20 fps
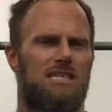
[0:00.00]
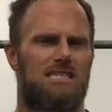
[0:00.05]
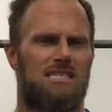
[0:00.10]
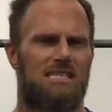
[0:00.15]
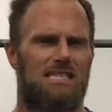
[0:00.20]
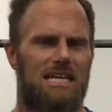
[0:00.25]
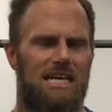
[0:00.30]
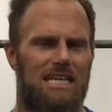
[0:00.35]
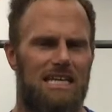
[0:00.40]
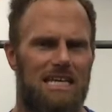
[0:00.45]
Das
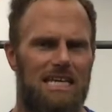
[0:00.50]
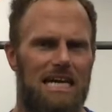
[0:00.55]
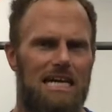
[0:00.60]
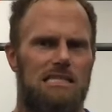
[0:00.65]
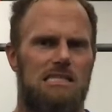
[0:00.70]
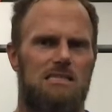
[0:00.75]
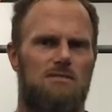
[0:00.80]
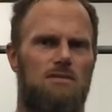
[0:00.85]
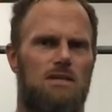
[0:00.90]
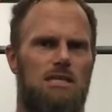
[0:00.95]
ist eine
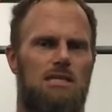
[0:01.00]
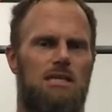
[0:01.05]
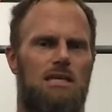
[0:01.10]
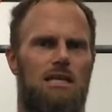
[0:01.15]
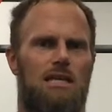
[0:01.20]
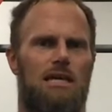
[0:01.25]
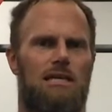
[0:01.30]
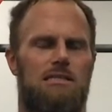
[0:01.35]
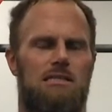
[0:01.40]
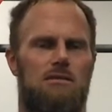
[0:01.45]
ganz
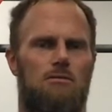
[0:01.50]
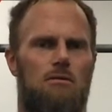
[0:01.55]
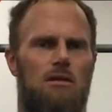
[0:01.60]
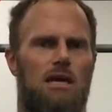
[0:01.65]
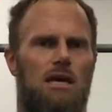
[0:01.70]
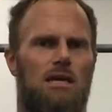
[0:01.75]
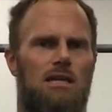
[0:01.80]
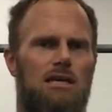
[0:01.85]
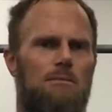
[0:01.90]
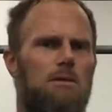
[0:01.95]
wichtige Lektion,
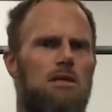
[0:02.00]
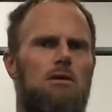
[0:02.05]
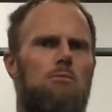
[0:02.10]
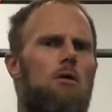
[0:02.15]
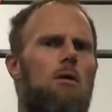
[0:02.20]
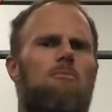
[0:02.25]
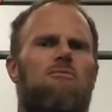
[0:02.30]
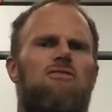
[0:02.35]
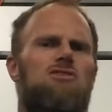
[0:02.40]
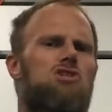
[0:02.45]
damit ihr
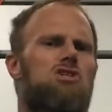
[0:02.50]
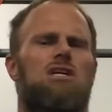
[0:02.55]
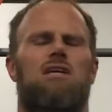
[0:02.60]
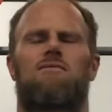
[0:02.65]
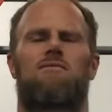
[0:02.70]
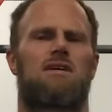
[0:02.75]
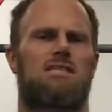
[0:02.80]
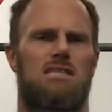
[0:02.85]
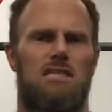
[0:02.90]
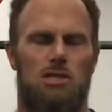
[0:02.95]
überhaupt
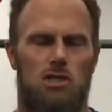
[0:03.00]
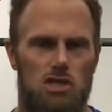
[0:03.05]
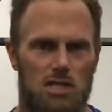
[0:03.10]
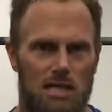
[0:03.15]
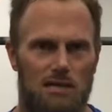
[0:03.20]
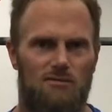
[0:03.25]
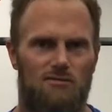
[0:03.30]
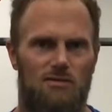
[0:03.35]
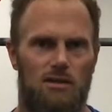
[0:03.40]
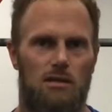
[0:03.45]
versteht, was hier
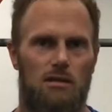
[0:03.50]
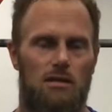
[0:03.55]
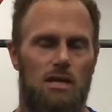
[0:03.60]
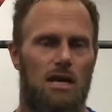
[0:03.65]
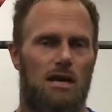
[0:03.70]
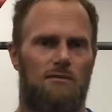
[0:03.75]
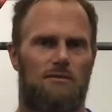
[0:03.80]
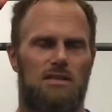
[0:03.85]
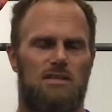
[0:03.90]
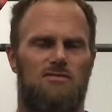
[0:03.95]
stattfindet.
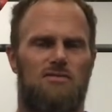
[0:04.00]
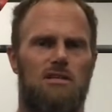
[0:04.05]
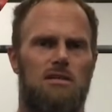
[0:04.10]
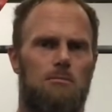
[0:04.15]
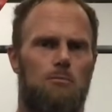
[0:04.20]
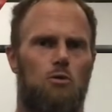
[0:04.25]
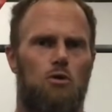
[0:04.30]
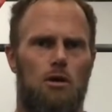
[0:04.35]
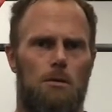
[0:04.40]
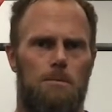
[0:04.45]
Was findet
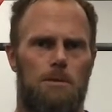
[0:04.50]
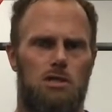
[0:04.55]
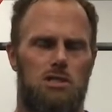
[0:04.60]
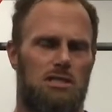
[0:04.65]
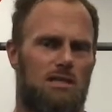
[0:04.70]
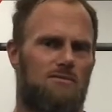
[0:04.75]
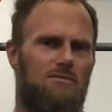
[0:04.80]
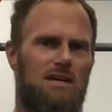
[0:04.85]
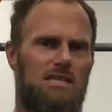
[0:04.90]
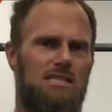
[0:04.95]
im Körper
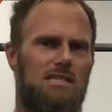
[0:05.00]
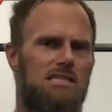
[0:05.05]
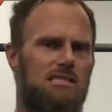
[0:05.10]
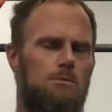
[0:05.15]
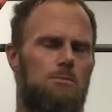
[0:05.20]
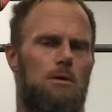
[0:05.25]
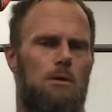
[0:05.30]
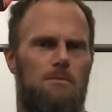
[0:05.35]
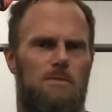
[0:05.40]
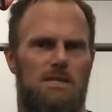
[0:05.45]
statt? Was ist
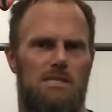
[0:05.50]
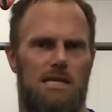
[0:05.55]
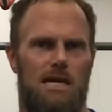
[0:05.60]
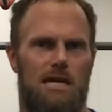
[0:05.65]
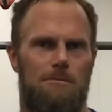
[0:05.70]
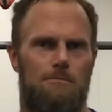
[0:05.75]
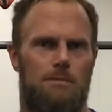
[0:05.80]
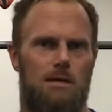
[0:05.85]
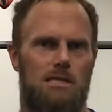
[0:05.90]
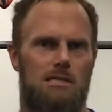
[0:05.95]
überhaupt diese
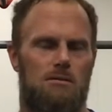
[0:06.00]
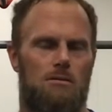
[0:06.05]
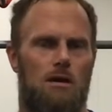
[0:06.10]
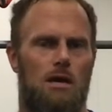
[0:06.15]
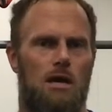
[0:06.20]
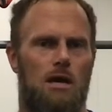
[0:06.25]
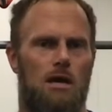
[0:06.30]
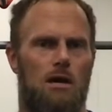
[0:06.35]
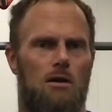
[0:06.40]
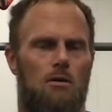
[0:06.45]
Anpassung?
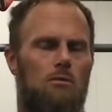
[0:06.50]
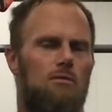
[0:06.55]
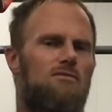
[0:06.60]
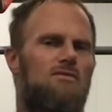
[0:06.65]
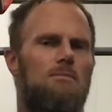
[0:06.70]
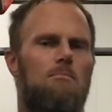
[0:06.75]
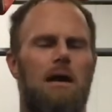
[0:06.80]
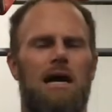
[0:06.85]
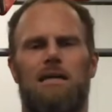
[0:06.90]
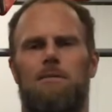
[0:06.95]
Und
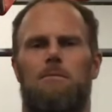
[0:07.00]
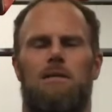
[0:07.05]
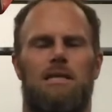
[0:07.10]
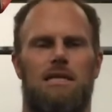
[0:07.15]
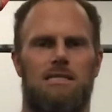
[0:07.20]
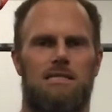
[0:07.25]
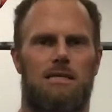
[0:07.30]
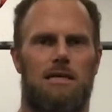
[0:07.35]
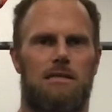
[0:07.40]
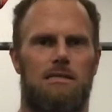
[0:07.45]
wie macht man
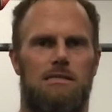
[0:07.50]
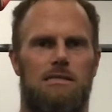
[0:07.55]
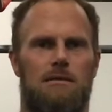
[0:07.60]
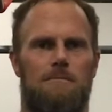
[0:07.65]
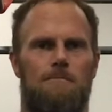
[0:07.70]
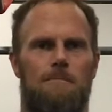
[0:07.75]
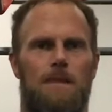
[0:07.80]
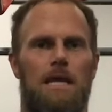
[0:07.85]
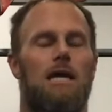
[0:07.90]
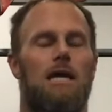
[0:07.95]
das Ganze?
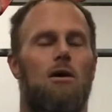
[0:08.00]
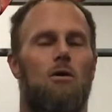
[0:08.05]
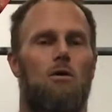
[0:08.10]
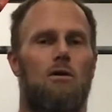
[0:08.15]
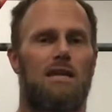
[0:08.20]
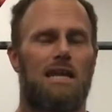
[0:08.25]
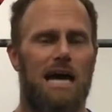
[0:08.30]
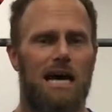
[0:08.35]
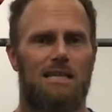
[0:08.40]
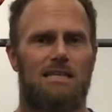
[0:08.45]

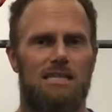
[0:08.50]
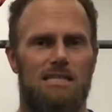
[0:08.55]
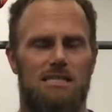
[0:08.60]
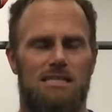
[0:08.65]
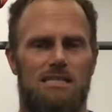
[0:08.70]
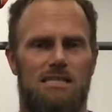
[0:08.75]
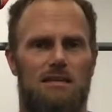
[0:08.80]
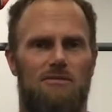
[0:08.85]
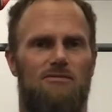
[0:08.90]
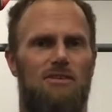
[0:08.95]
Und nach
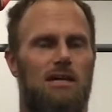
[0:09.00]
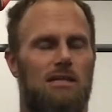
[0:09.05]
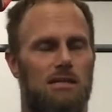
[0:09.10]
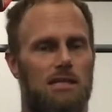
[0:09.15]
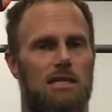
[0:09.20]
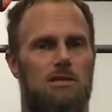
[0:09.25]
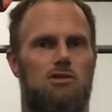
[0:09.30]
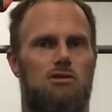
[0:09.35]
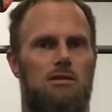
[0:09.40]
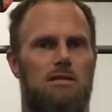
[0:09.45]
diesen zehn Fakten
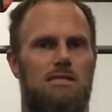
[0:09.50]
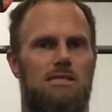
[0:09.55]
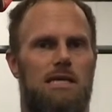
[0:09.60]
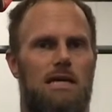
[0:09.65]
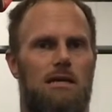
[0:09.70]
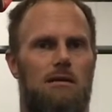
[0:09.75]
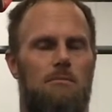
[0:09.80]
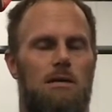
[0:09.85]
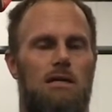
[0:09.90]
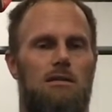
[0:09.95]
geht schon ins
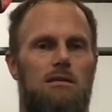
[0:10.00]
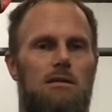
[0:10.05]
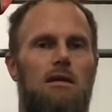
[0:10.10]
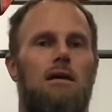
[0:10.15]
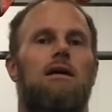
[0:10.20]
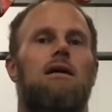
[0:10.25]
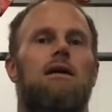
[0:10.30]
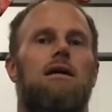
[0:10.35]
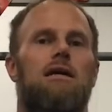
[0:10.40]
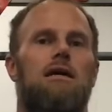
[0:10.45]
Eingemachte.
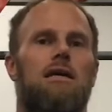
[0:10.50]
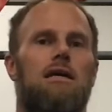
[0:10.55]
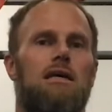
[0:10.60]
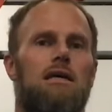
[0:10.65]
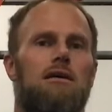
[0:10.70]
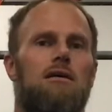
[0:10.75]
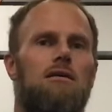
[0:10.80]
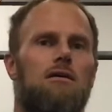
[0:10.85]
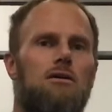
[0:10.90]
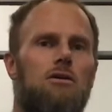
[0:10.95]

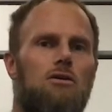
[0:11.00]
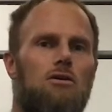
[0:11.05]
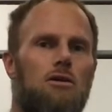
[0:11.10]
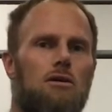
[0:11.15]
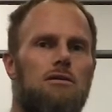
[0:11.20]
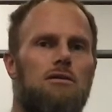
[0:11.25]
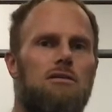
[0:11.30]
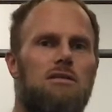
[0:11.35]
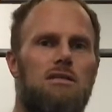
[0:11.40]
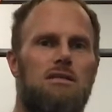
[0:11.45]
Ihr
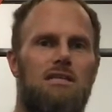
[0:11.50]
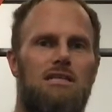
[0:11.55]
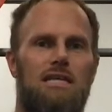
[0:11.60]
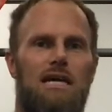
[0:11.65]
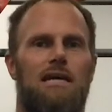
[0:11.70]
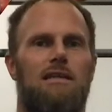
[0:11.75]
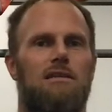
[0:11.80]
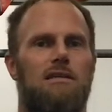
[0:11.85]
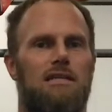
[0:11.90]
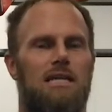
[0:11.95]
könnt
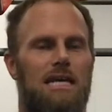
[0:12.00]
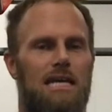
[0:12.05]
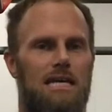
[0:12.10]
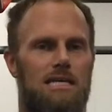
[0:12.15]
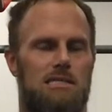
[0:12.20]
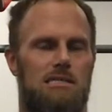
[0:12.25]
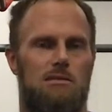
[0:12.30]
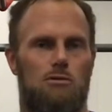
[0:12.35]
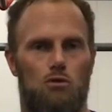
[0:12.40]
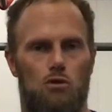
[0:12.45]
dann die
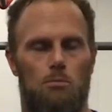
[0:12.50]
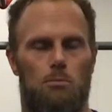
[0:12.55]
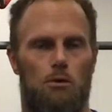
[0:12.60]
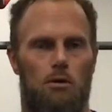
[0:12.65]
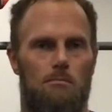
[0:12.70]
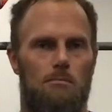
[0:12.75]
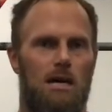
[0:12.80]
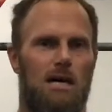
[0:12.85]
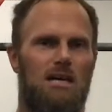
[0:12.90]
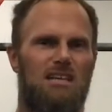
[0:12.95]
ersten
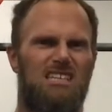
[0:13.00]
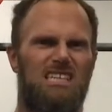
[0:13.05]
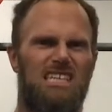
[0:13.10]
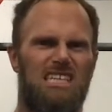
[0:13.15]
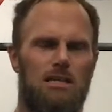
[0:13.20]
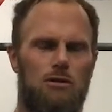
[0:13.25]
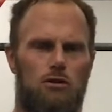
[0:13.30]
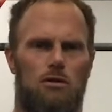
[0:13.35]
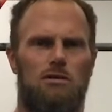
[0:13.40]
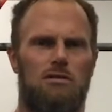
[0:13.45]
Übungen machen,
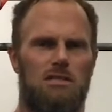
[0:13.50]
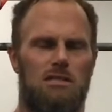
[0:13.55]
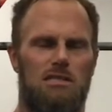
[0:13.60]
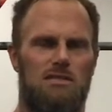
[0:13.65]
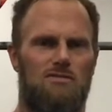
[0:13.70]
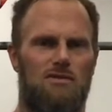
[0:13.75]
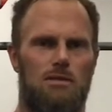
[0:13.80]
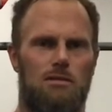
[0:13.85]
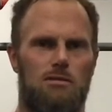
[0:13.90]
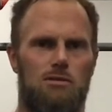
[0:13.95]
ihr könnt
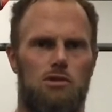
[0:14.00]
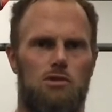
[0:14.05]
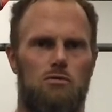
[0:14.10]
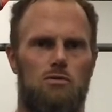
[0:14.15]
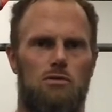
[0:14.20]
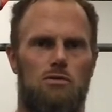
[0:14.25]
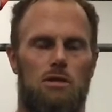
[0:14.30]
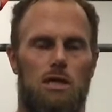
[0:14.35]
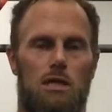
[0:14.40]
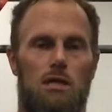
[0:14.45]
ins
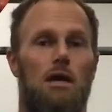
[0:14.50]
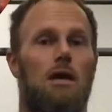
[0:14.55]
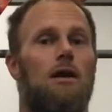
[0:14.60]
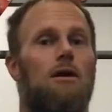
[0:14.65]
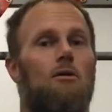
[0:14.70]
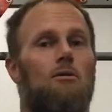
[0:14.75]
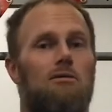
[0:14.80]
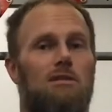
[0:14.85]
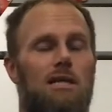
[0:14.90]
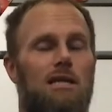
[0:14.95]
Fitnessstudio gehen
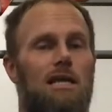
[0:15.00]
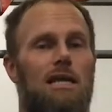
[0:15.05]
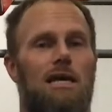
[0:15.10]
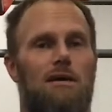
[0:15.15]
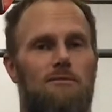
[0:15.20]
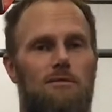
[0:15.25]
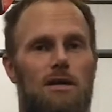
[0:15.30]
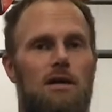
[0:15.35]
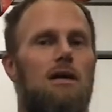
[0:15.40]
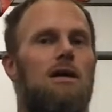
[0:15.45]
und dann
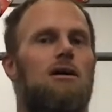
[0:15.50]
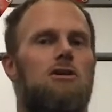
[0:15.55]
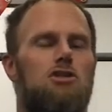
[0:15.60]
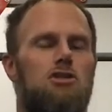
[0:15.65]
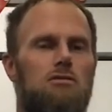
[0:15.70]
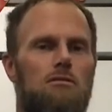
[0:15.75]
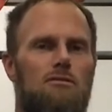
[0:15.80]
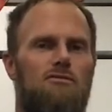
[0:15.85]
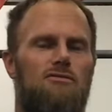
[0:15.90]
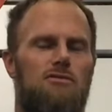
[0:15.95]
lernen wir
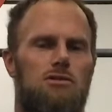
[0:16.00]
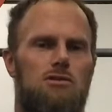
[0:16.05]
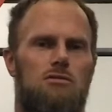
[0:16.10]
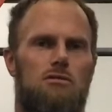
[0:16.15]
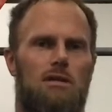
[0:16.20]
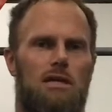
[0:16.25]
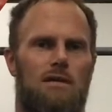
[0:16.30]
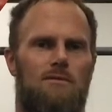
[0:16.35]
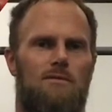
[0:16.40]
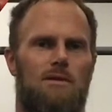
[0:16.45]
Stück für
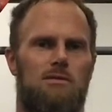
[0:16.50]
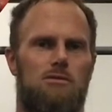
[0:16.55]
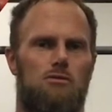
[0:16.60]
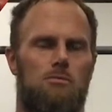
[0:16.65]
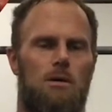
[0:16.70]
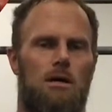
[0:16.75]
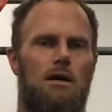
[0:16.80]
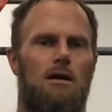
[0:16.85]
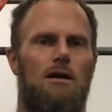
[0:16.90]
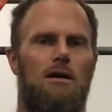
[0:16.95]
Stück etwas
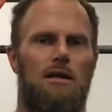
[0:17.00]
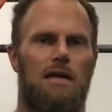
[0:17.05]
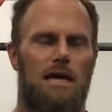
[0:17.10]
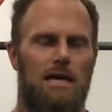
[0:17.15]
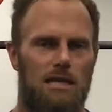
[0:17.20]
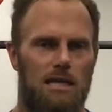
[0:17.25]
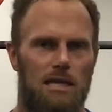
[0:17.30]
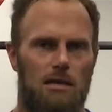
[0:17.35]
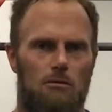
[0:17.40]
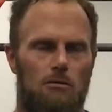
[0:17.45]
über
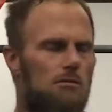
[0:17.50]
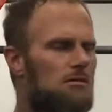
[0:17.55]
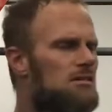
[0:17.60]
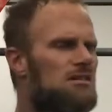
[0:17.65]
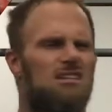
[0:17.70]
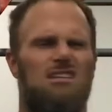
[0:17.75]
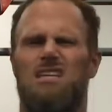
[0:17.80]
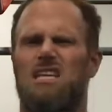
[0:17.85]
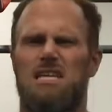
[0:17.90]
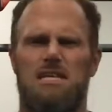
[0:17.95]
Ernährung,
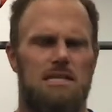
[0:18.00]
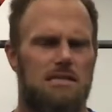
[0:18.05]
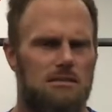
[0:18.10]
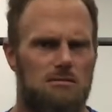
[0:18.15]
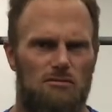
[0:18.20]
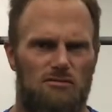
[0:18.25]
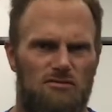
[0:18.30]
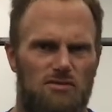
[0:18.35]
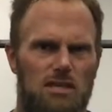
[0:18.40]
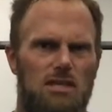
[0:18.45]
nicht
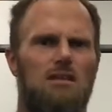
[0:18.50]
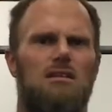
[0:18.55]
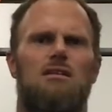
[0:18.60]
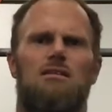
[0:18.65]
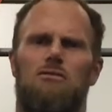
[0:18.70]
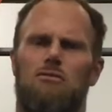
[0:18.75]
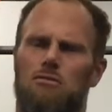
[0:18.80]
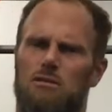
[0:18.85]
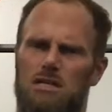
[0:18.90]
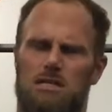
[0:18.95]
zu viel,
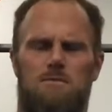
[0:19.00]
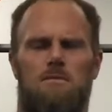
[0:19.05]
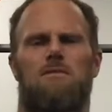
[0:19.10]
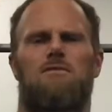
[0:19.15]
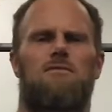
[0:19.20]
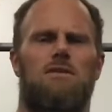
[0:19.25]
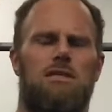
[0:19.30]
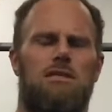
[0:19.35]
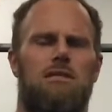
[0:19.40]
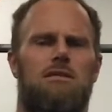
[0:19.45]
nur das
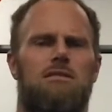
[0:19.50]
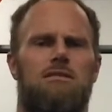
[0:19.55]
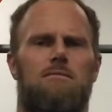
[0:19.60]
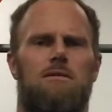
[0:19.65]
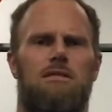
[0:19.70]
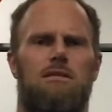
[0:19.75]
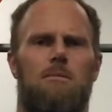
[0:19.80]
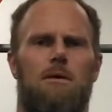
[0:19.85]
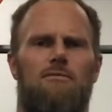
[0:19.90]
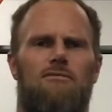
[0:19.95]
Wichtigste,
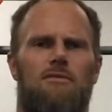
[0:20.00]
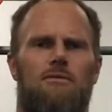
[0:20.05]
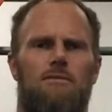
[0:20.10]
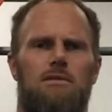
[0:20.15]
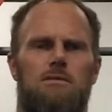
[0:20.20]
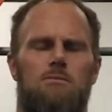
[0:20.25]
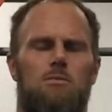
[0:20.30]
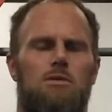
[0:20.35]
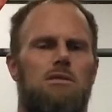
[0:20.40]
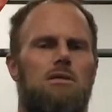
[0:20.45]
was ihr am Anfang
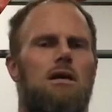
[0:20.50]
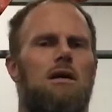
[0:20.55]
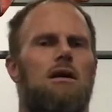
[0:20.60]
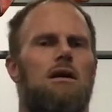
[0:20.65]
wissen müsst.